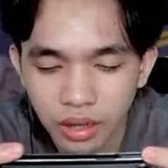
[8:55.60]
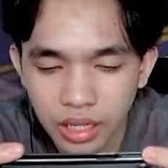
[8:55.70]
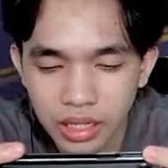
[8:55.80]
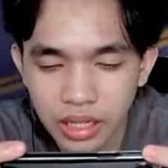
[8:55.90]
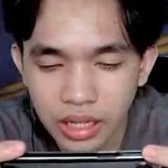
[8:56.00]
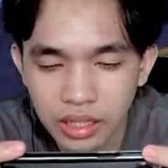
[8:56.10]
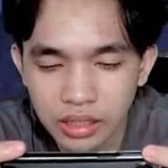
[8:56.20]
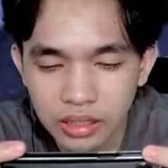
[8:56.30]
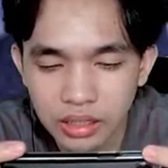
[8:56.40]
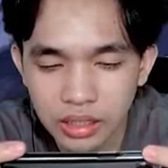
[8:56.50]
Oke,
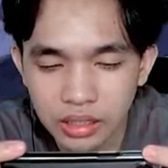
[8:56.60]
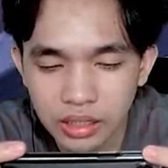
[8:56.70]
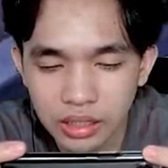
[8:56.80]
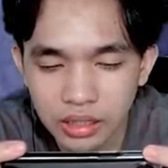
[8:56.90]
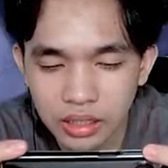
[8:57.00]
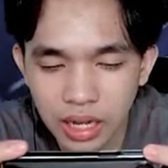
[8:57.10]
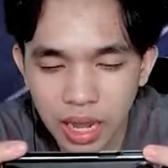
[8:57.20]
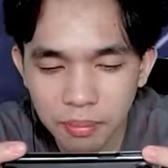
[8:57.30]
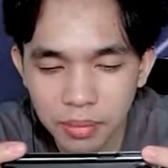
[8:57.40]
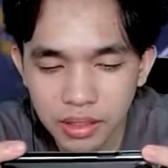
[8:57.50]
dia ter ter
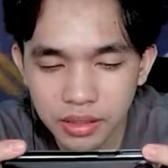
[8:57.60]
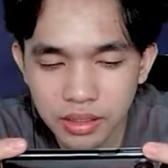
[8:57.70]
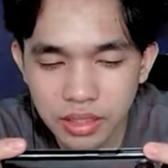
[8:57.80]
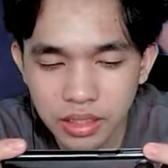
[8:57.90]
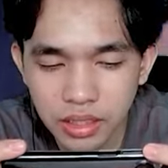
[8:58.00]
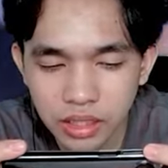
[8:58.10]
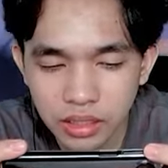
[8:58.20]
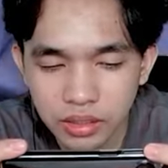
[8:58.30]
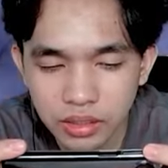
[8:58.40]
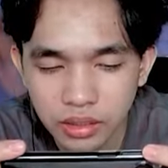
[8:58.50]
terkapar di sini.